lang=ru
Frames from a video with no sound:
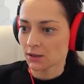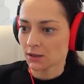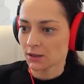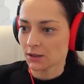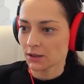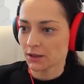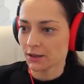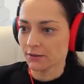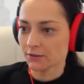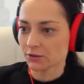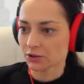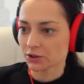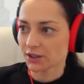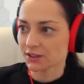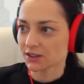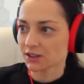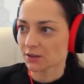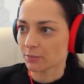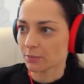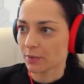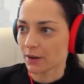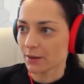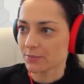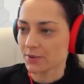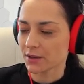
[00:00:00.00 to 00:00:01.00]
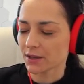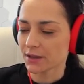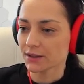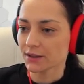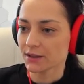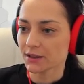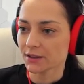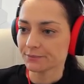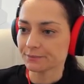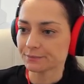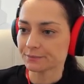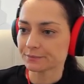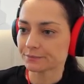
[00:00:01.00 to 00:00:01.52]
И вот эта
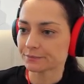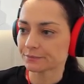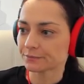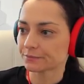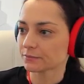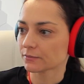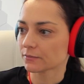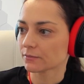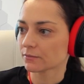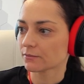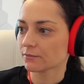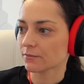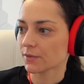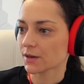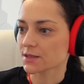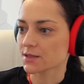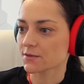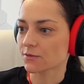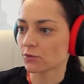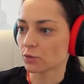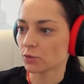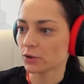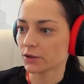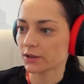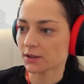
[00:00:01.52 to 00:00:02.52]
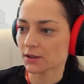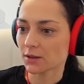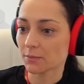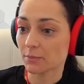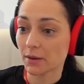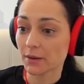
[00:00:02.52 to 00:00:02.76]
победа позволила,